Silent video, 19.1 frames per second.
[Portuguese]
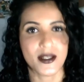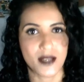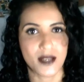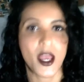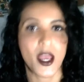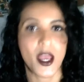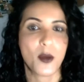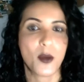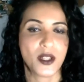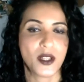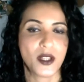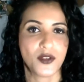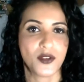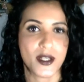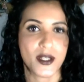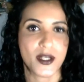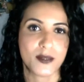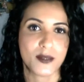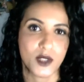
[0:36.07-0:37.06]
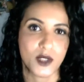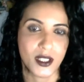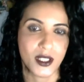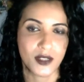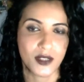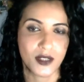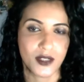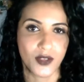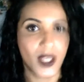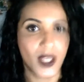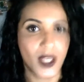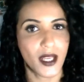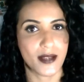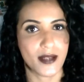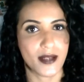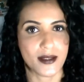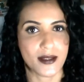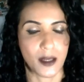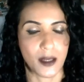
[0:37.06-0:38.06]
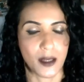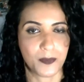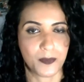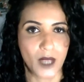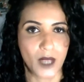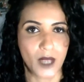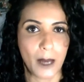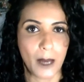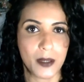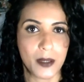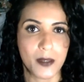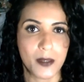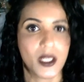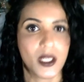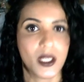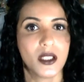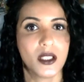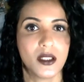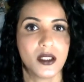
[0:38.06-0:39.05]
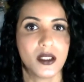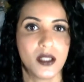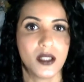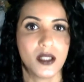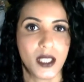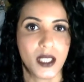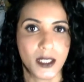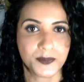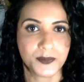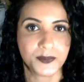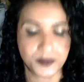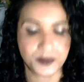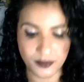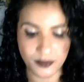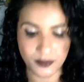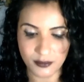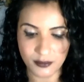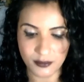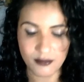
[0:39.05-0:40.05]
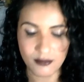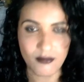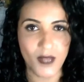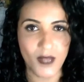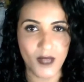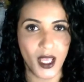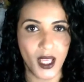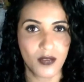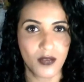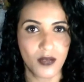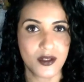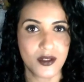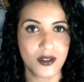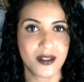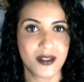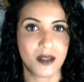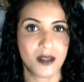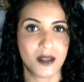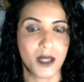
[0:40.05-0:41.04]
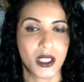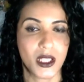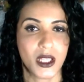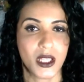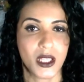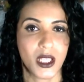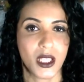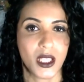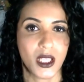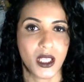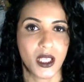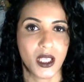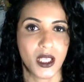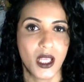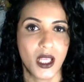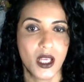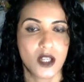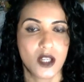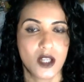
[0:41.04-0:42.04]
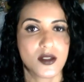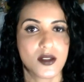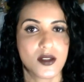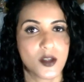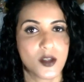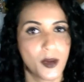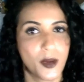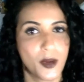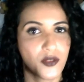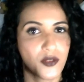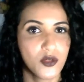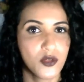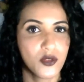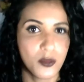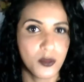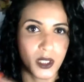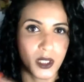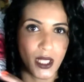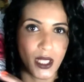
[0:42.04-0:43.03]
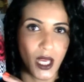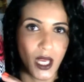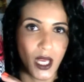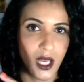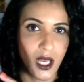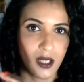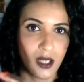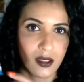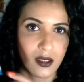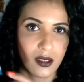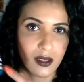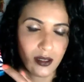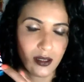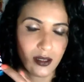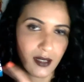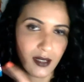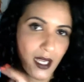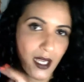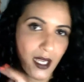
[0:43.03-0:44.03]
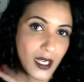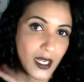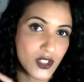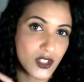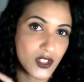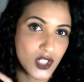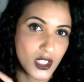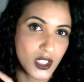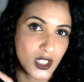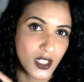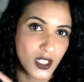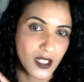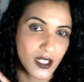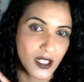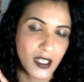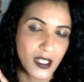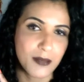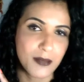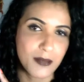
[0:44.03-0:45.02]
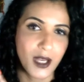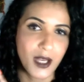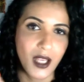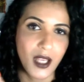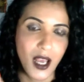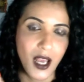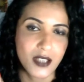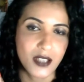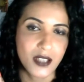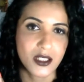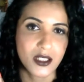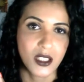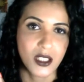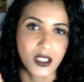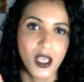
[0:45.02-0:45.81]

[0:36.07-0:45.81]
que realmente faz muita diferença. A primeira dica é você manter o seu perfume na, na caixinha, na embalagem,